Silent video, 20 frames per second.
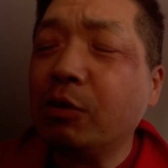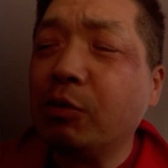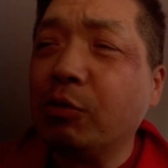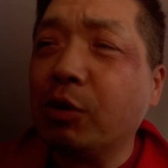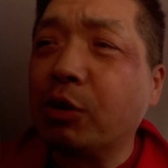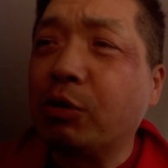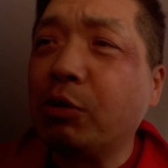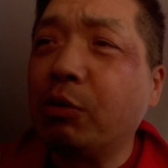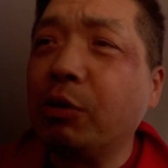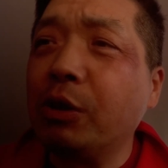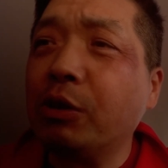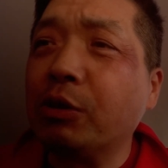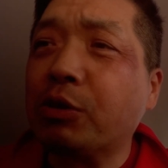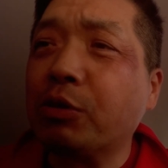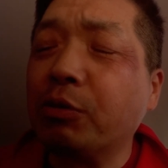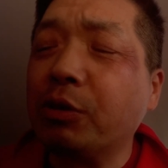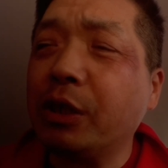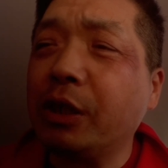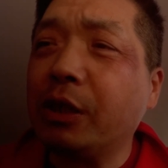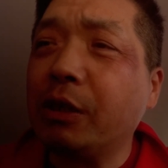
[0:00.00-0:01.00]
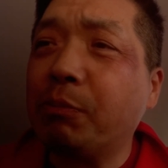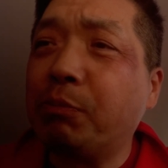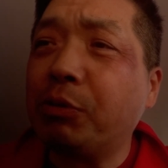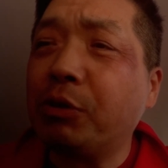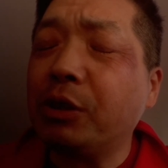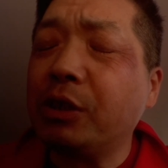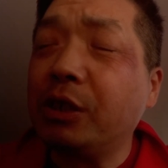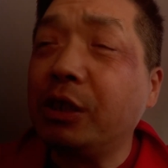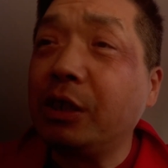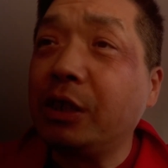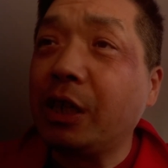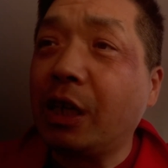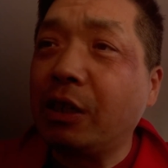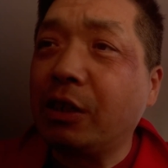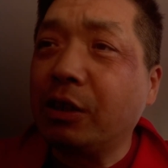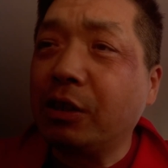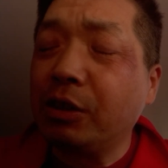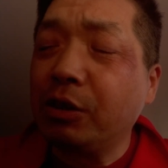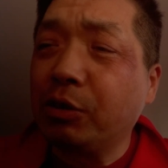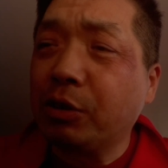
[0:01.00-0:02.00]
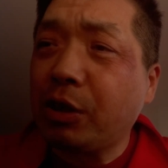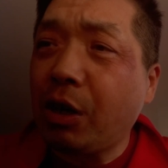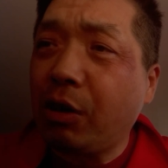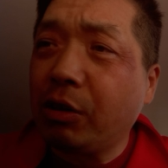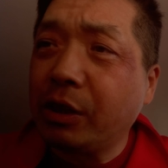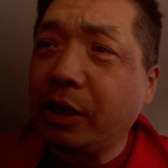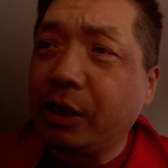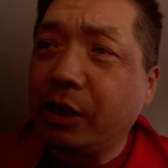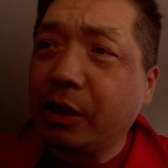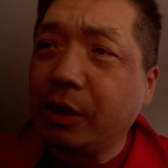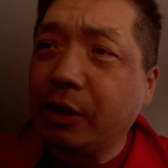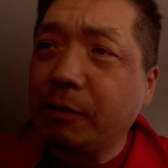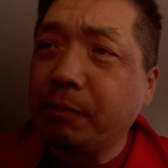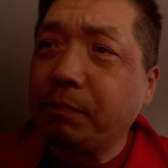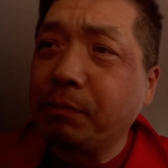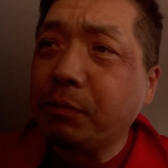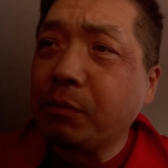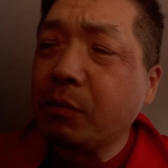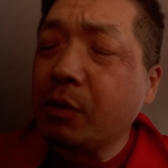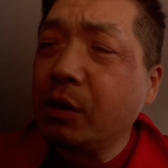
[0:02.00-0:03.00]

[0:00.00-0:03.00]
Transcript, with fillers: 我说我又从那个布尔津县城又到那个，